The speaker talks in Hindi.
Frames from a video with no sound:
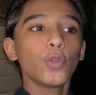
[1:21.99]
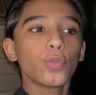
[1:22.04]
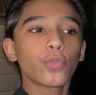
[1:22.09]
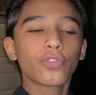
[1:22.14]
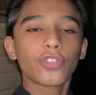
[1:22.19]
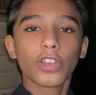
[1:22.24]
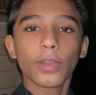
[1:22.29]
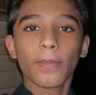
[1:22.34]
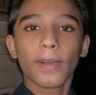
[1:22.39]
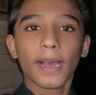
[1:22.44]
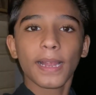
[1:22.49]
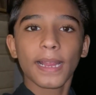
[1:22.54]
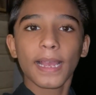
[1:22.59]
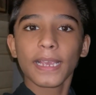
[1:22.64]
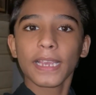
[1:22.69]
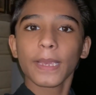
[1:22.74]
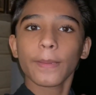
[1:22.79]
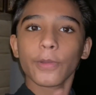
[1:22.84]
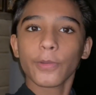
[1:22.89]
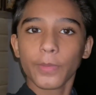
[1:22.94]
उसके बाद
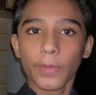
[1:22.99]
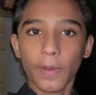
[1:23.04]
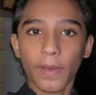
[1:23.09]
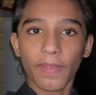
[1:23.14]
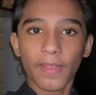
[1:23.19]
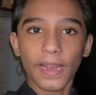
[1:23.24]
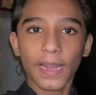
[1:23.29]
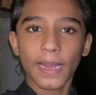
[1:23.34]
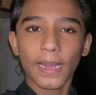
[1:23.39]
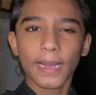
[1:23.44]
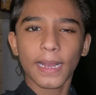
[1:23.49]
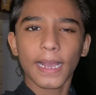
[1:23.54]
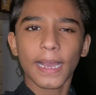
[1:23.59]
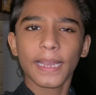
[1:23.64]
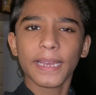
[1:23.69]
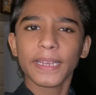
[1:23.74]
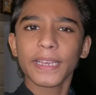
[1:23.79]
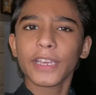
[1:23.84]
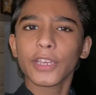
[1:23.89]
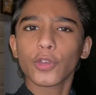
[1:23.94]
आके हम इसमें मसाला लगा
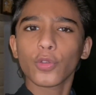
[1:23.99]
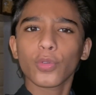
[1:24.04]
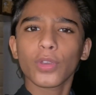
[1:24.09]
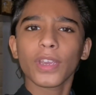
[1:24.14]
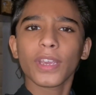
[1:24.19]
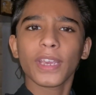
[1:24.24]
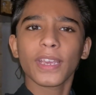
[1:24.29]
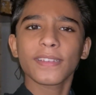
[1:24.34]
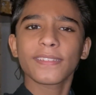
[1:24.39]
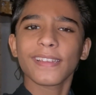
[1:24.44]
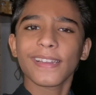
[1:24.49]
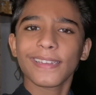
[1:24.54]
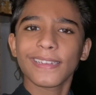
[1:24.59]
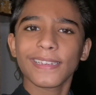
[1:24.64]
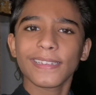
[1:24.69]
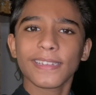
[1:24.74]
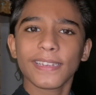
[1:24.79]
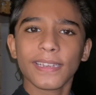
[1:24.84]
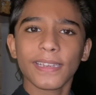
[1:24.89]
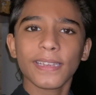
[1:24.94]
लेंगे क्योंकि ये
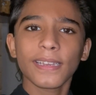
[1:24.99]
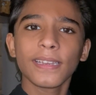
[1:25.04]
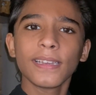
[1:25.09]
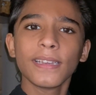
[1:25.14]
जल्दी से